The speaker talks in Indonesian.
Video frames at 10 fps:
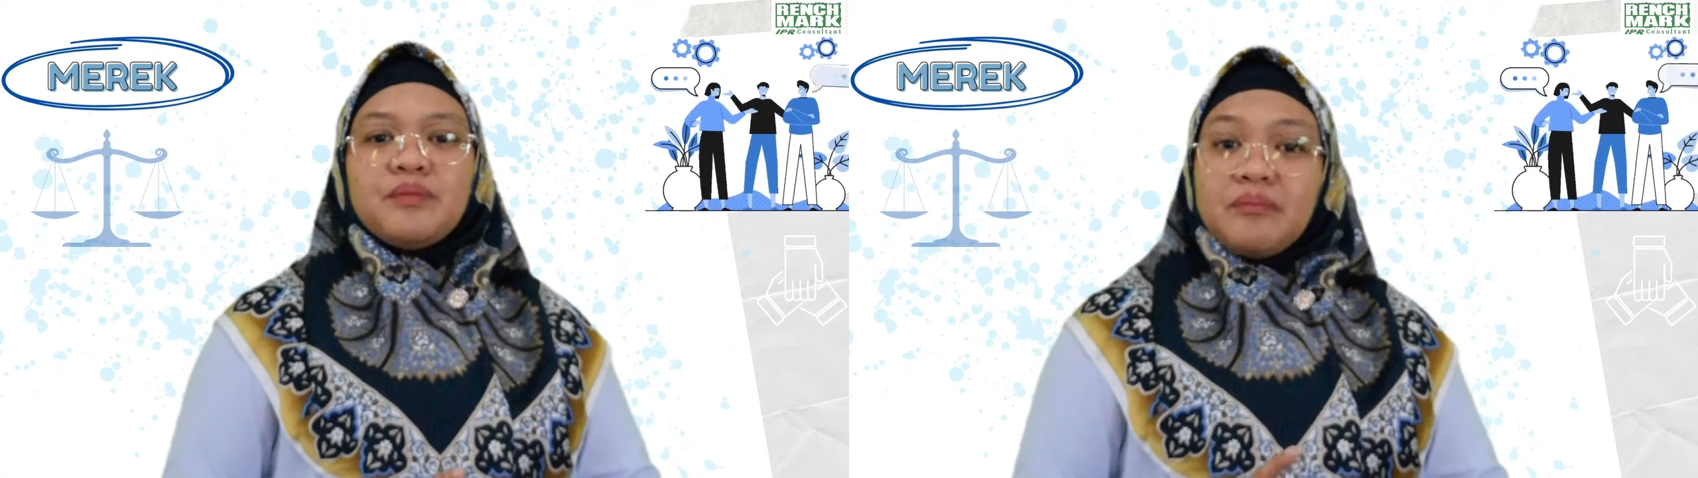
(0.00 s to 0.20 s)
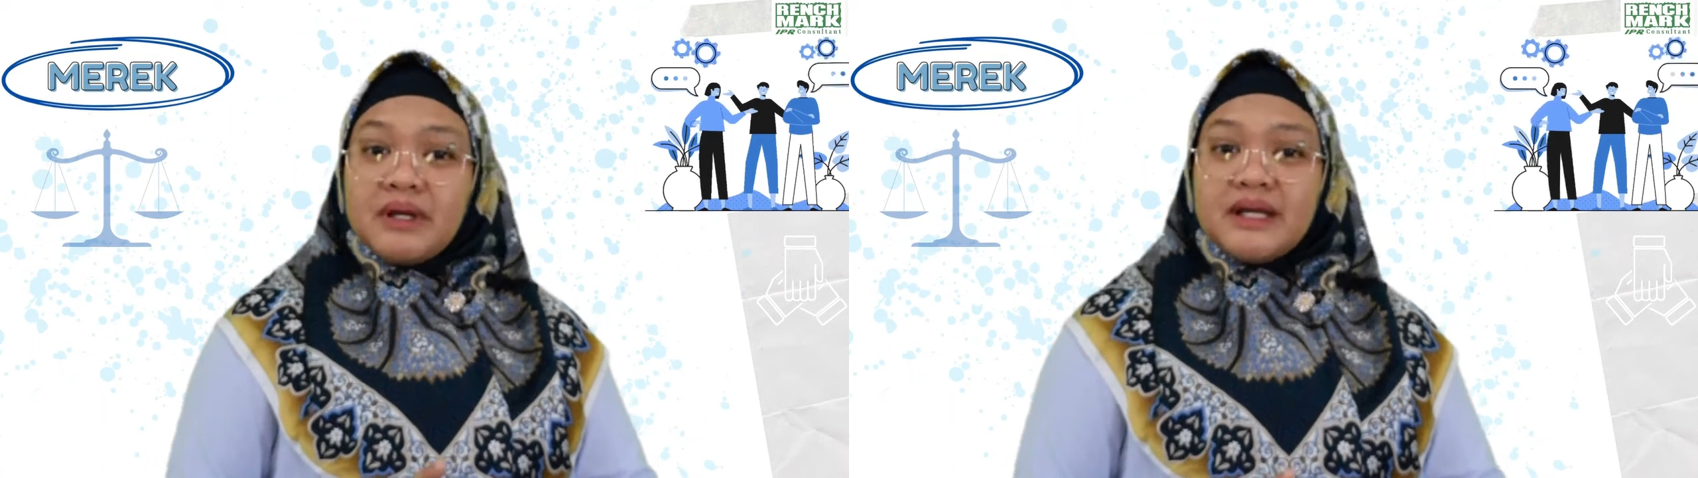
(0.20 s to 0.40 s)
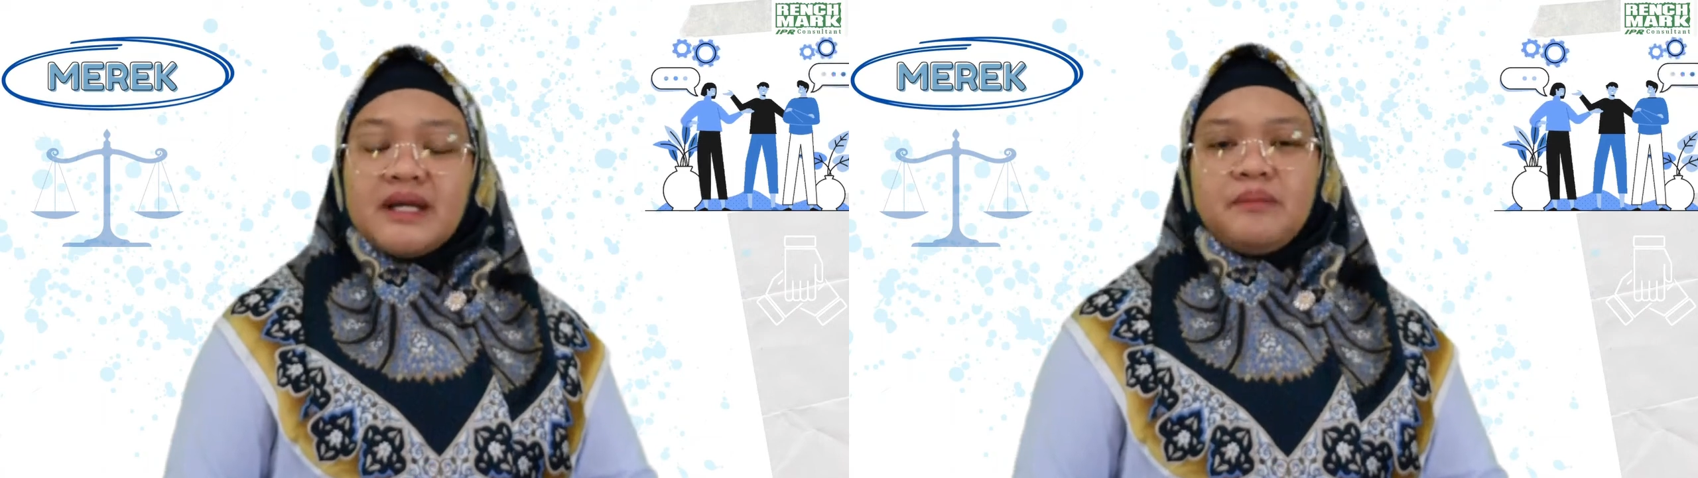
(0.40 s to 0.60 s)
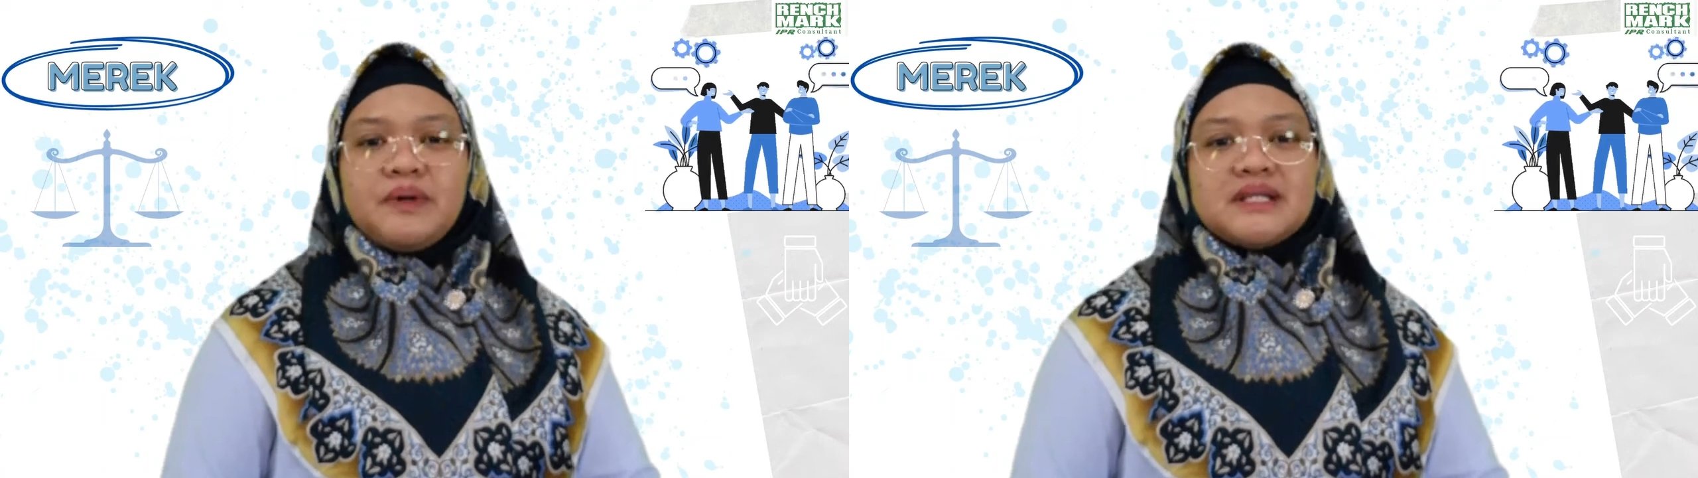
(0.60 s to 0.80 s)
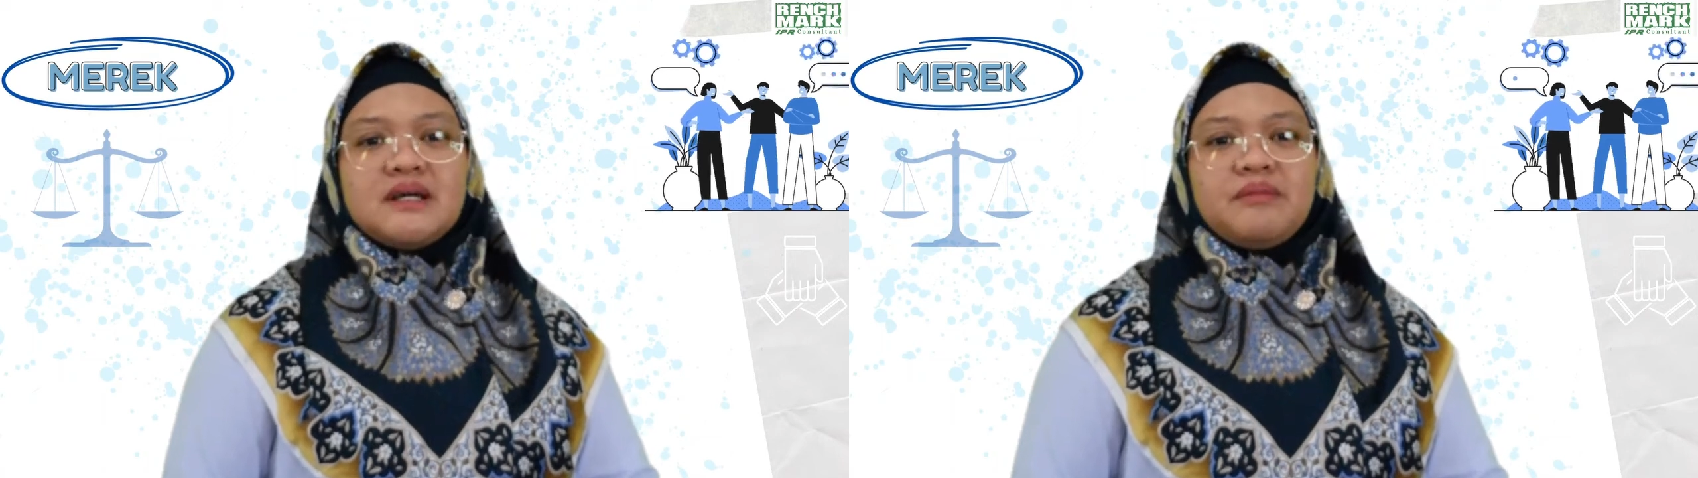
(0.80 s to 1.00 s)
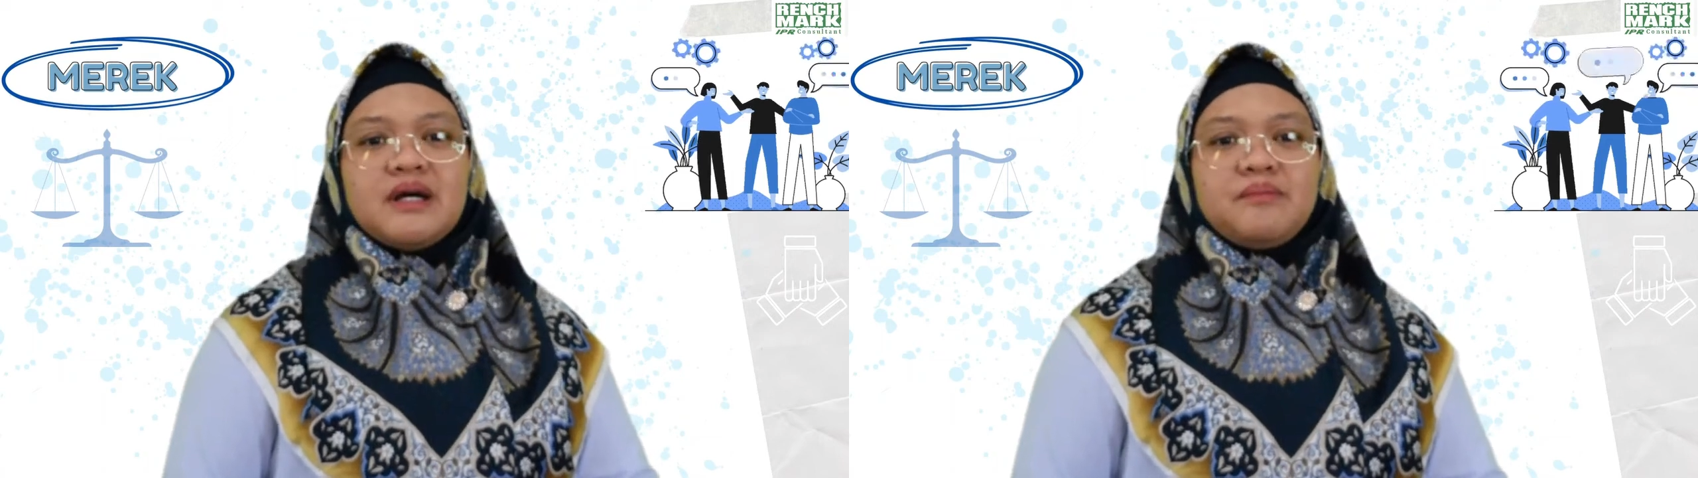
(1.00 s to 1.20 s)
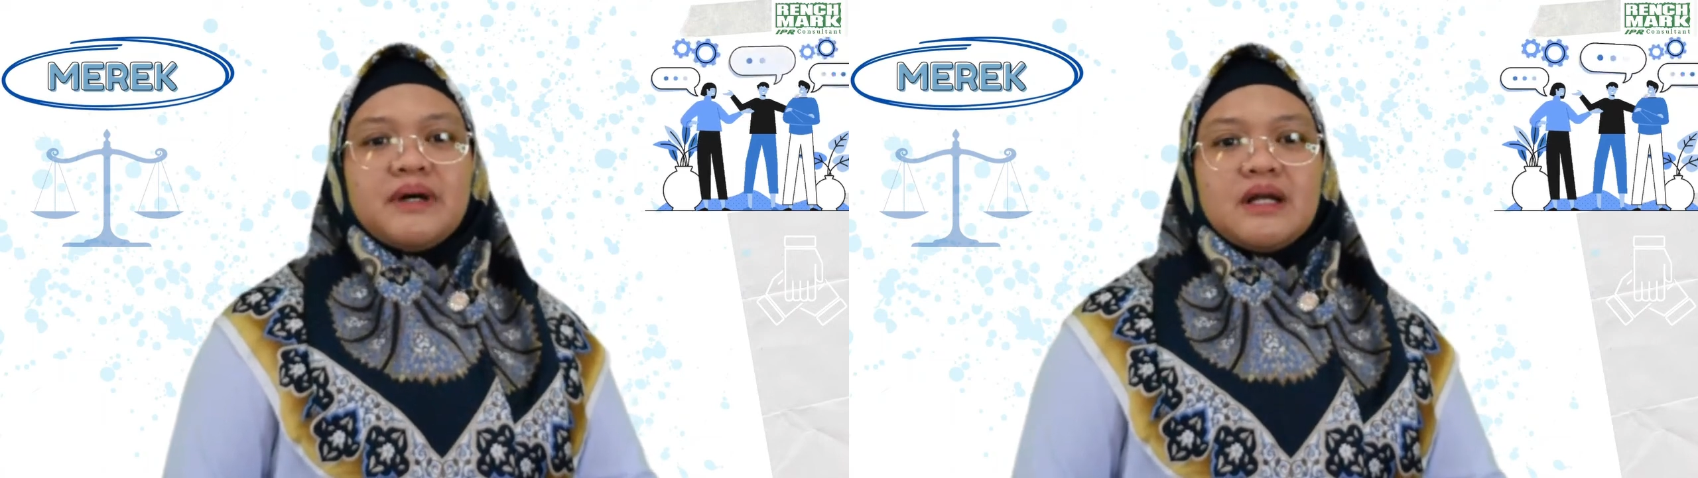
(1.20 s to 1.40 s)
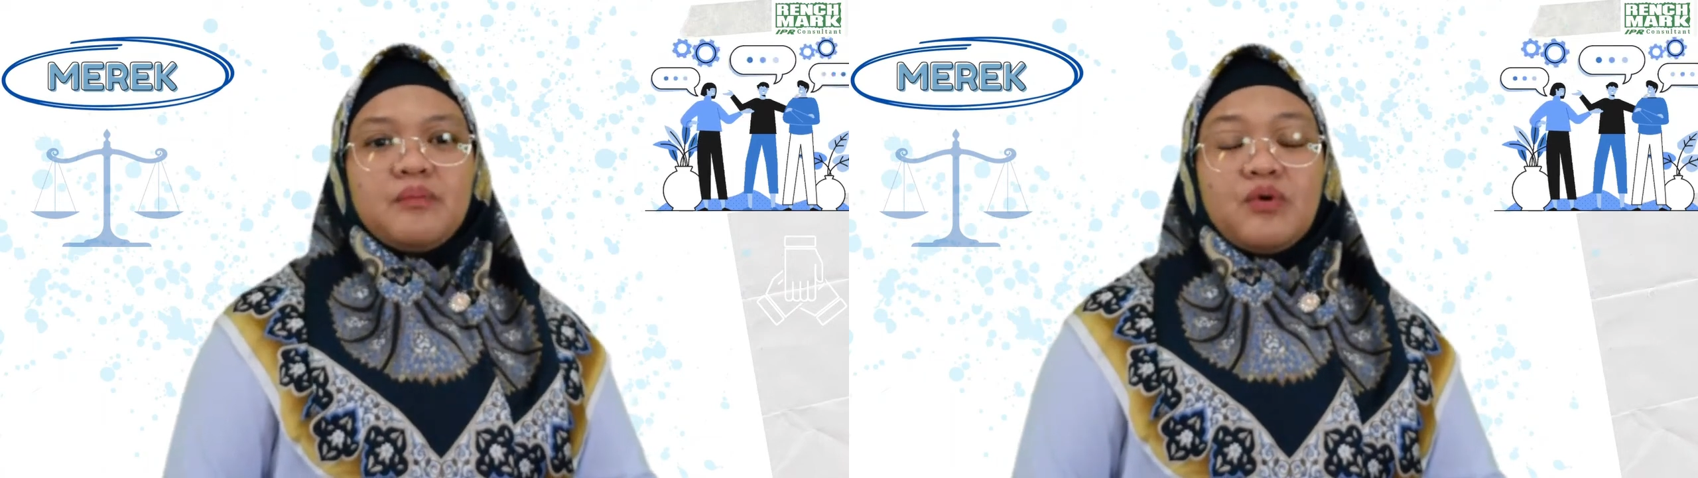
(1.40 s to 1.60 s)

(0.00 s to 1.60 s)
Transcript: memiliki persamaan pada